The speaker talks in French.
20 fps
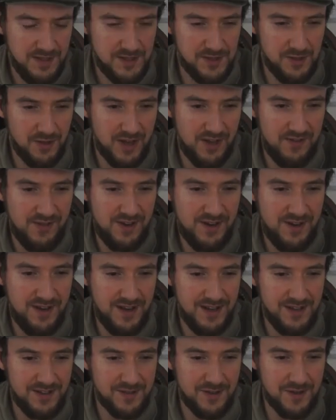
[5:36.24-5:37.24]
qui se révèle
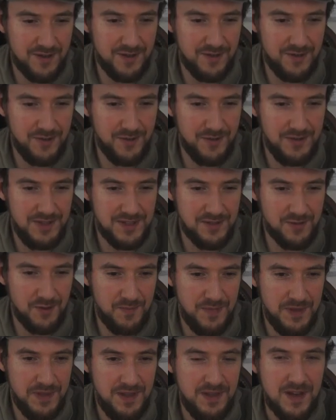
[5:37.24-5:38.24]
être une
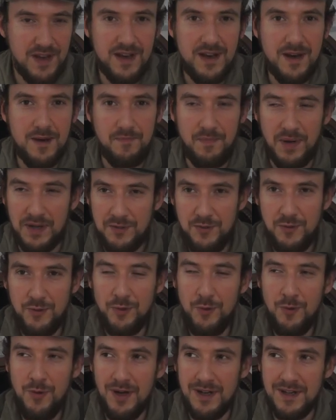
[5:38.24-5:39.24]
dystopie pas du
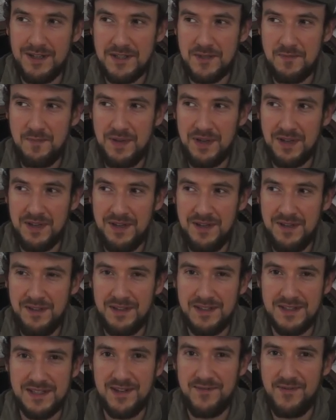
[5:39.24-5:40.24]
tout inspirée
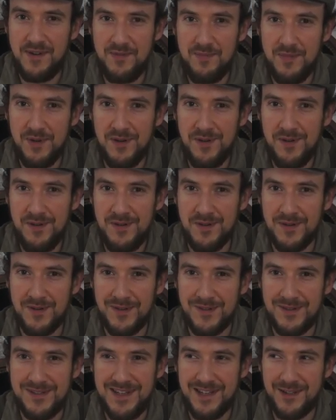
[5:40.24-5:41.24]
des
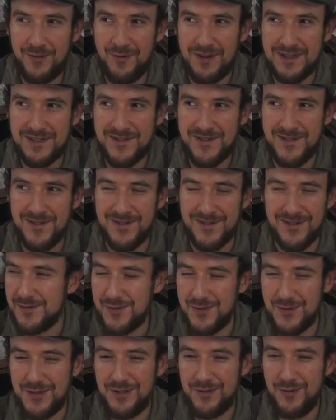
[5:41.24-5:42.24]
événements d'il y a trois ans. Ce
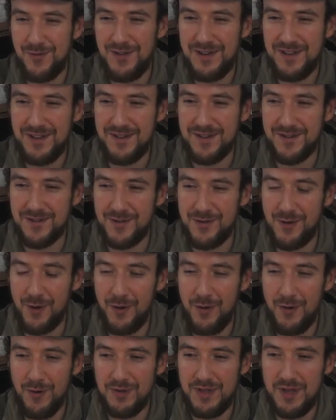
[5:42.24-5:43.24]
que j'ai trouvé
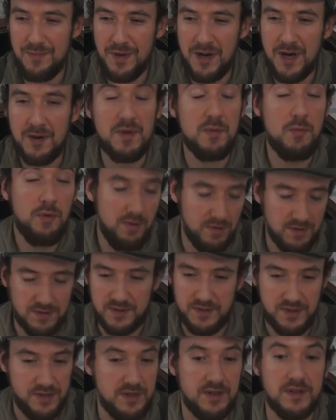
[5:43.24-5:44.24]
curieux au départ, mais bon,
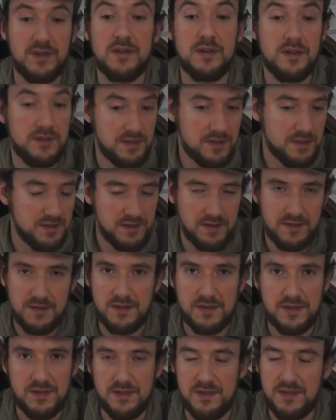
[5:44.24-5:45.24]
c'est
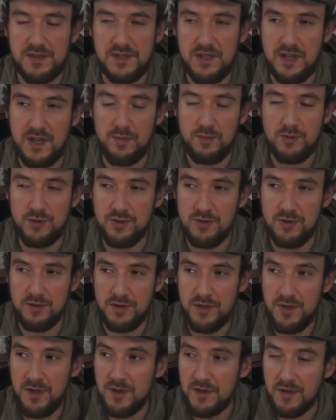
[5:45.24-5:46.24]
de la bouche de
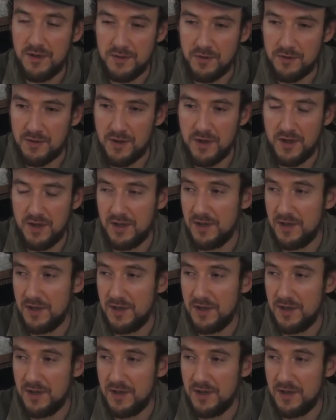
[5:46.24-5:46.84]
l'auteur, donc